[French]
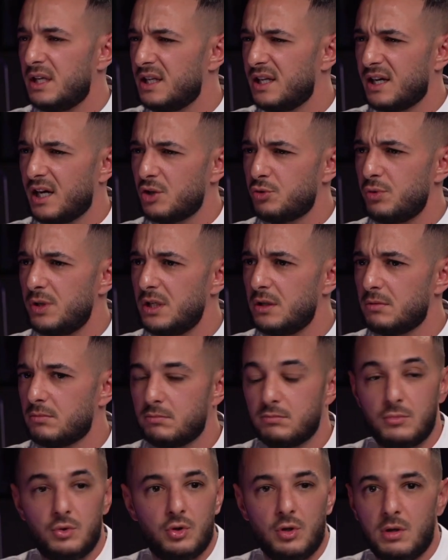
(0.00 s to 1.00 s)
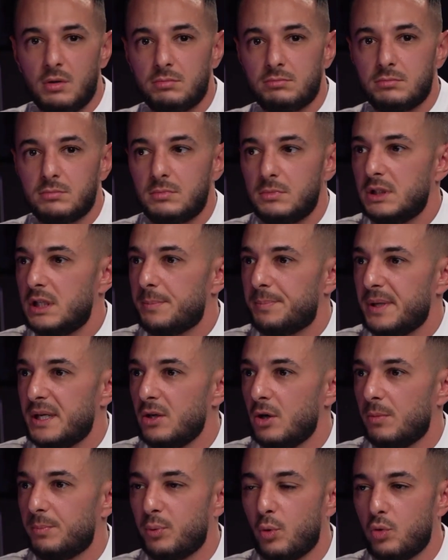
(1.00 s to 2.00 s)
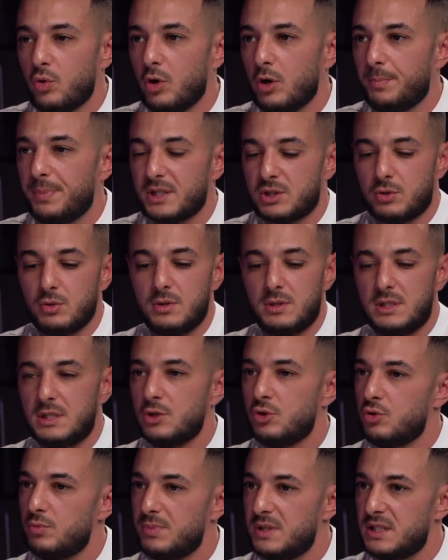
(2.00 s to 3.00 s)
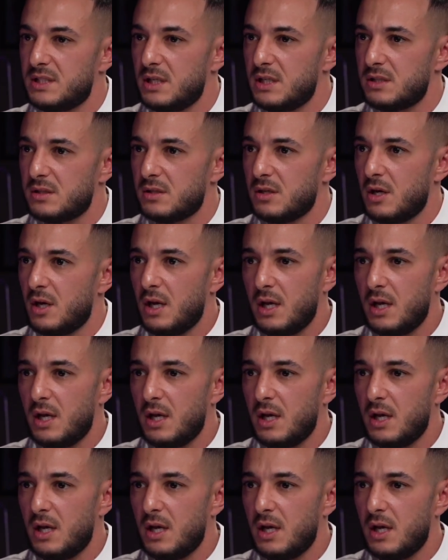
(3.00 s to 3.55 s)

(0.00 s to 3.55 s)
il est gratuit non. non. Il est payant. Pourquoi Parce que c'est du business.